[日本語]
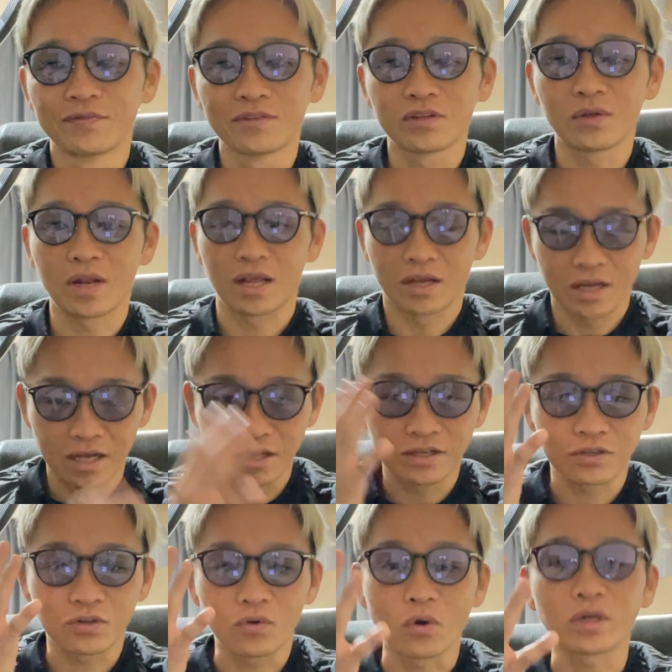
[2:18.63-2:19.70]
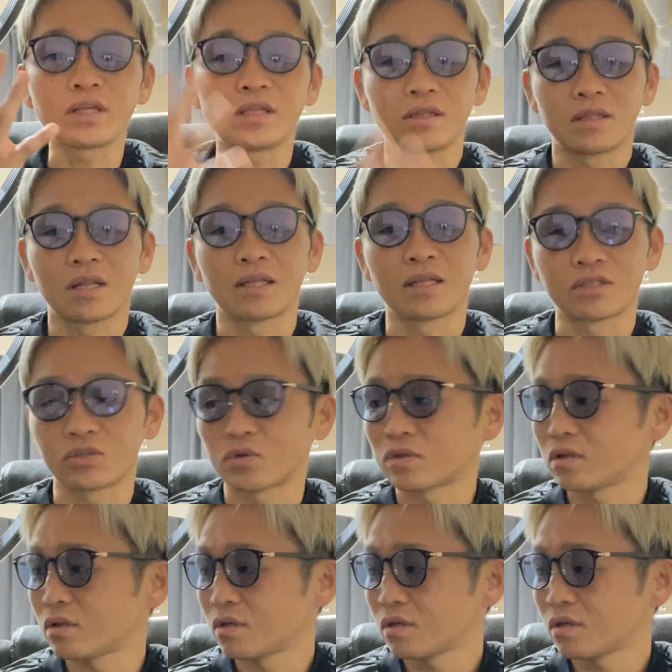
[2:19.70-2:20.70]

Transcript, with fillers: うんとね、えー、5人なんですよ。